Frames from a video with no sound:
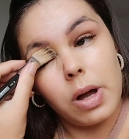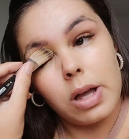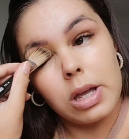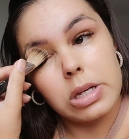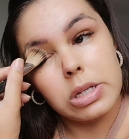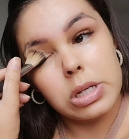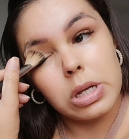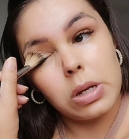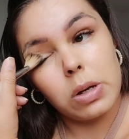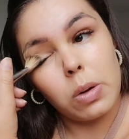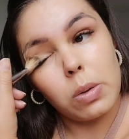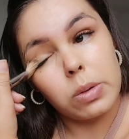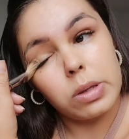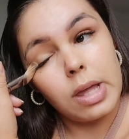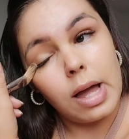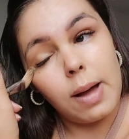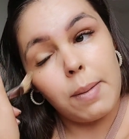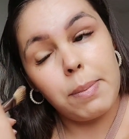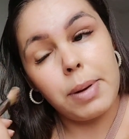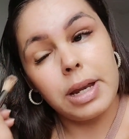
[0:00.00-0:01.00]
eu acho que não
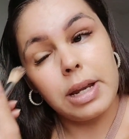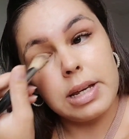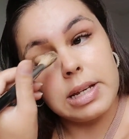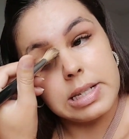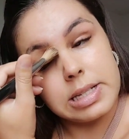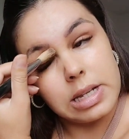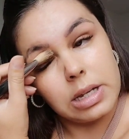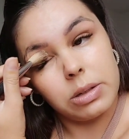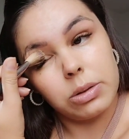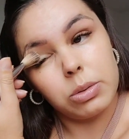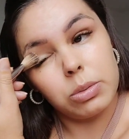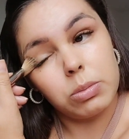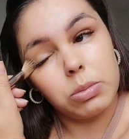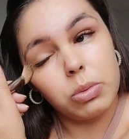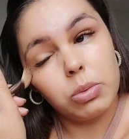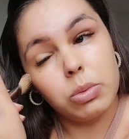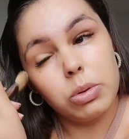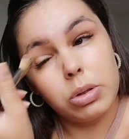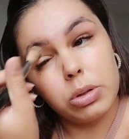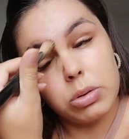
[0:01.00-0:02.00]
tá aparecendo
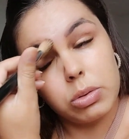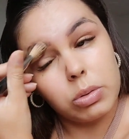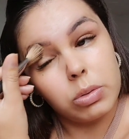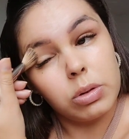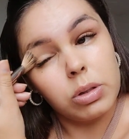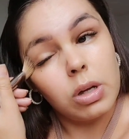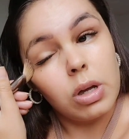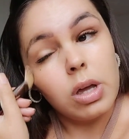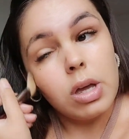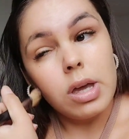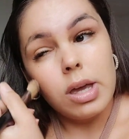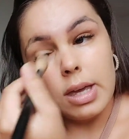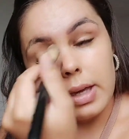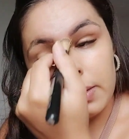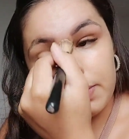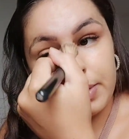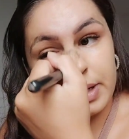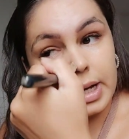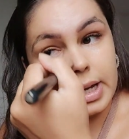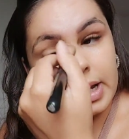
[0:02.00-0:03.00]
muito.
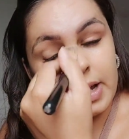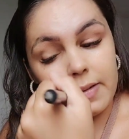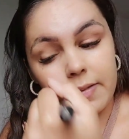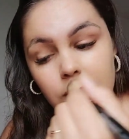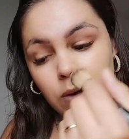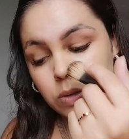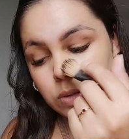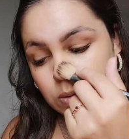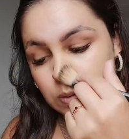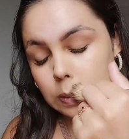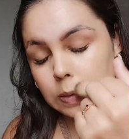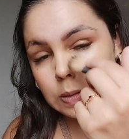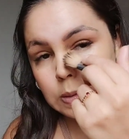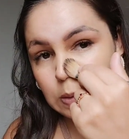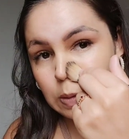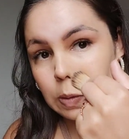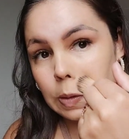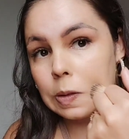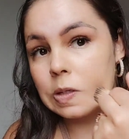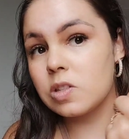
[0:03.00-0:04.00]
E pra gravar os
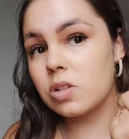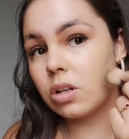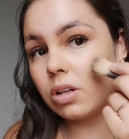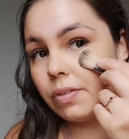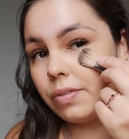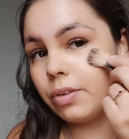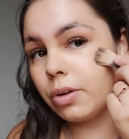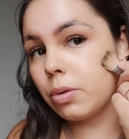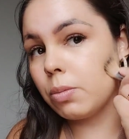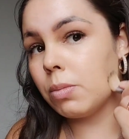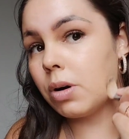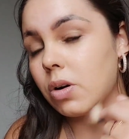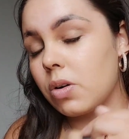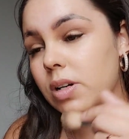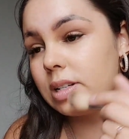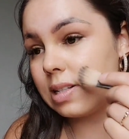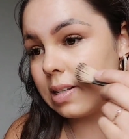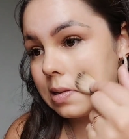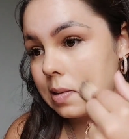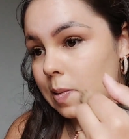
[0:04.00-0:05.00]
vídeos, eu gosto que fique uma
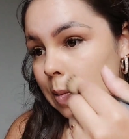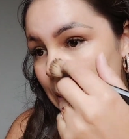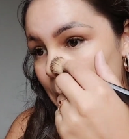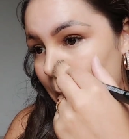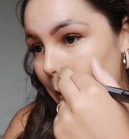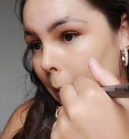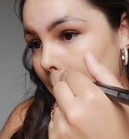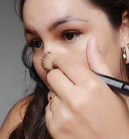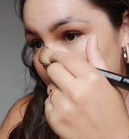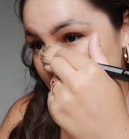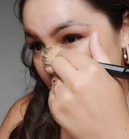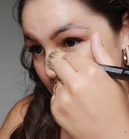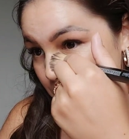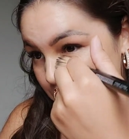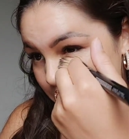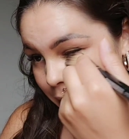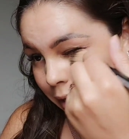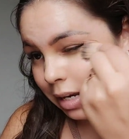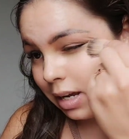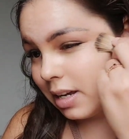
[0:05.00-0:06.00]
coisa assim, que
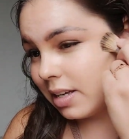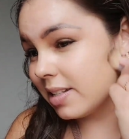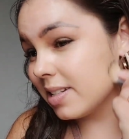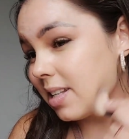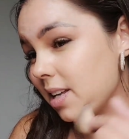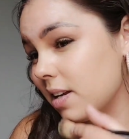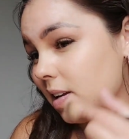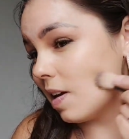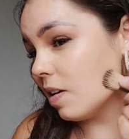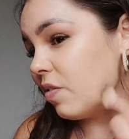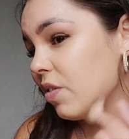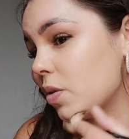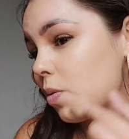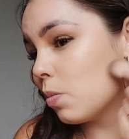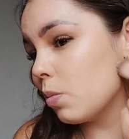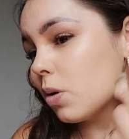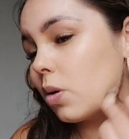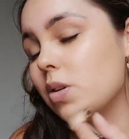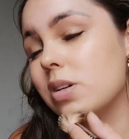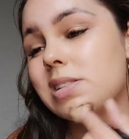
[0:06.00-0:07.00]
apareça, né?
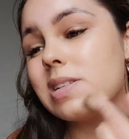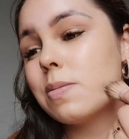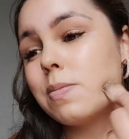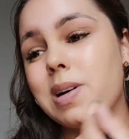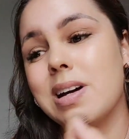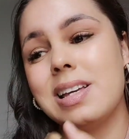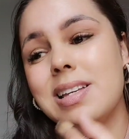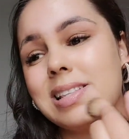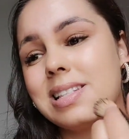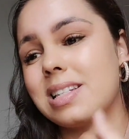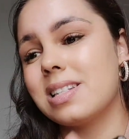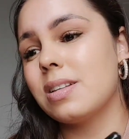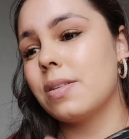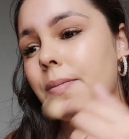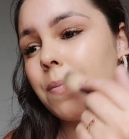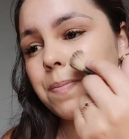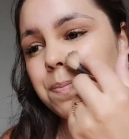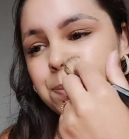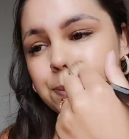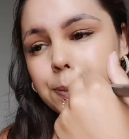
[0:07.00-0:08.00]
Fica uma coisa mais...